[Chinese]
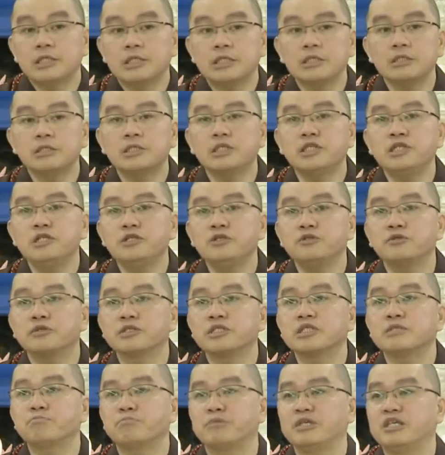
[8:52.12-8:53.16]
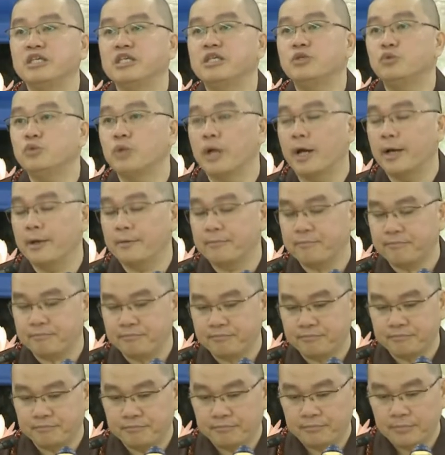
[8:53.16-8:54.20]
紫金融是比喻的，
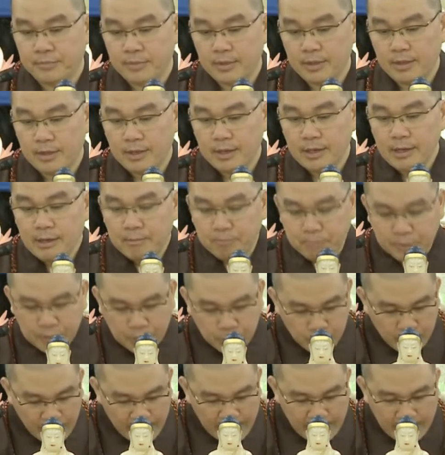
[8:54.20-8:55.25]
比喻